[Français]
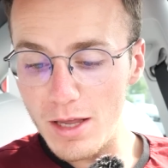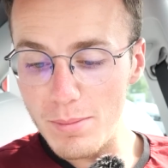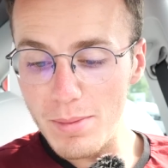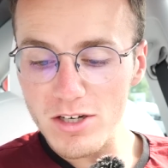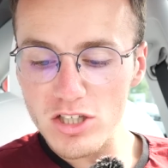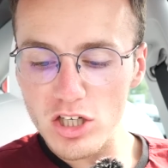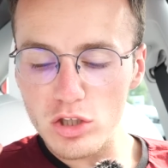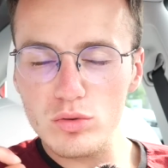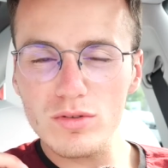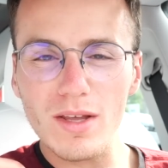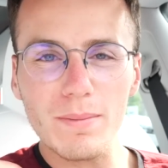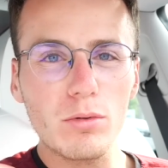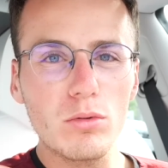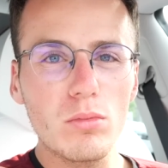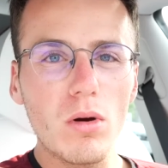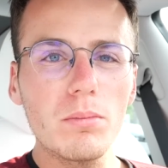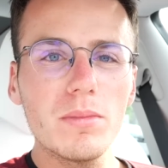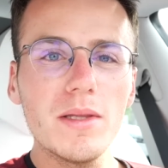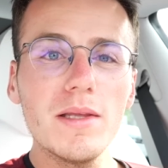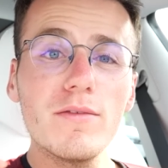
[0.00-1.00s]
eh ben j'ai tout
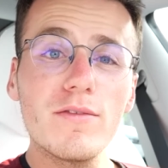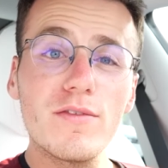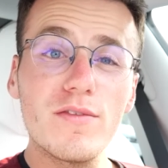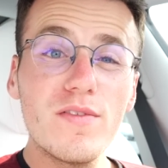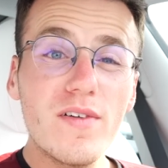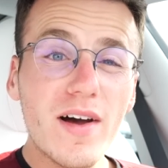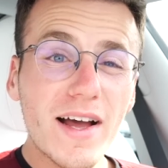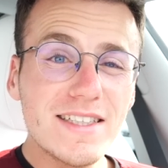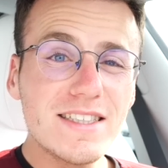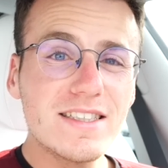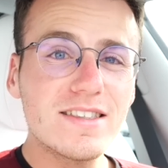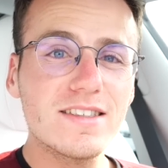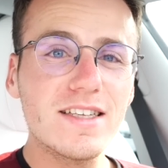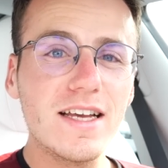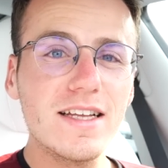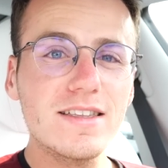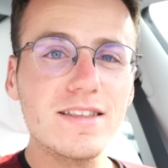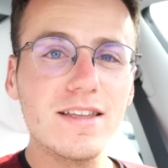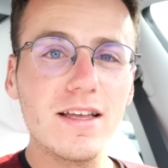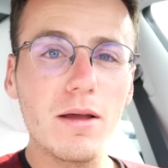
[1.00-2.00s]
simplement mis
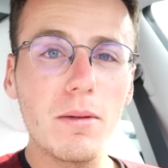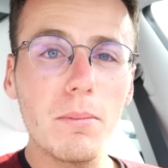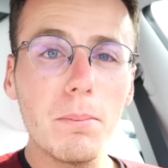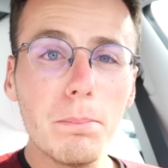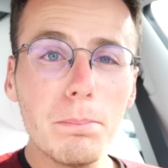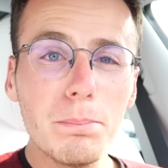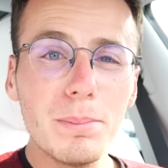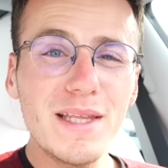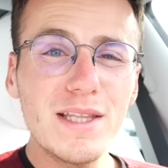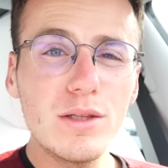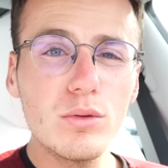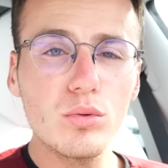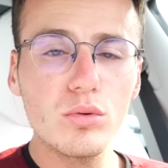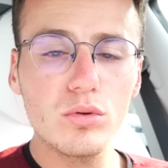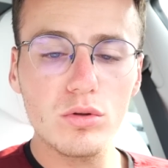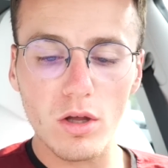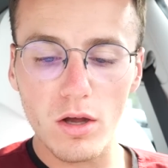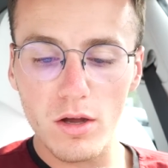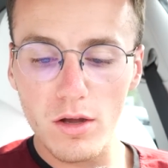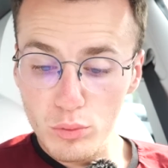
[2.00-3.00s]
27
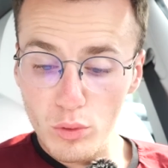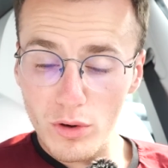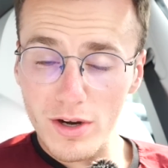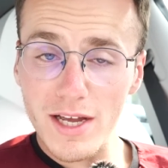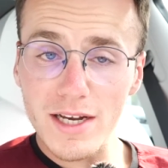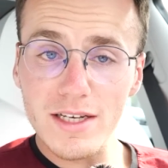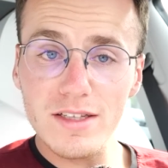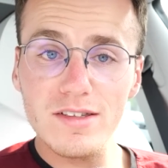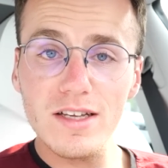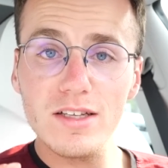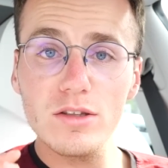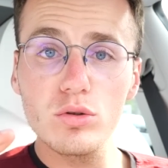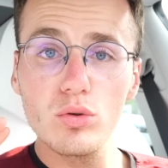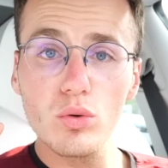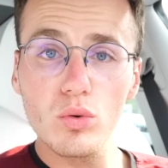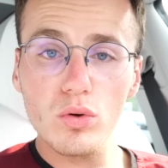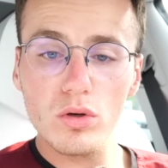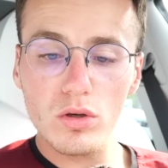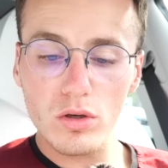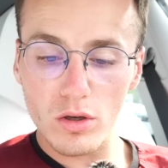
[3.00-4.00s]
minutes pour réaliser
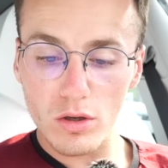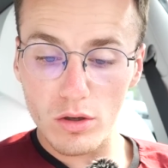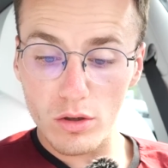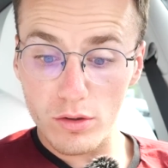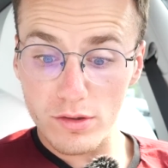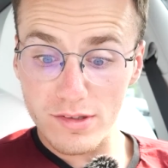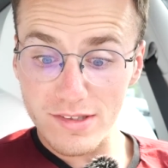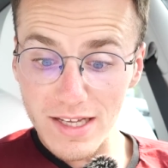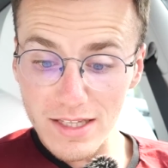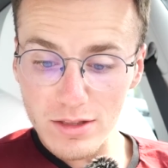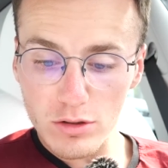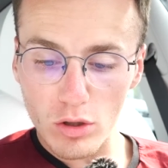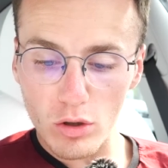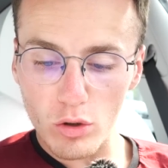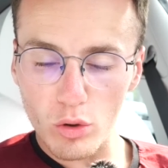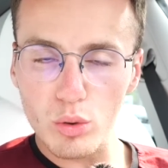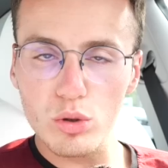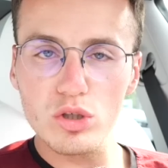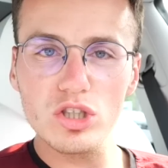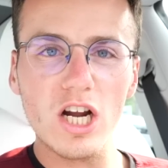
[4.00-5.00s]
donc euh, cette
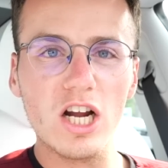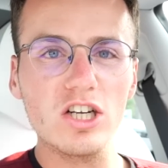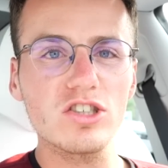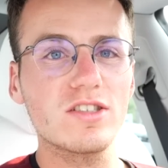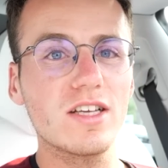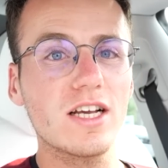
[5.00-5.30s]
recharge.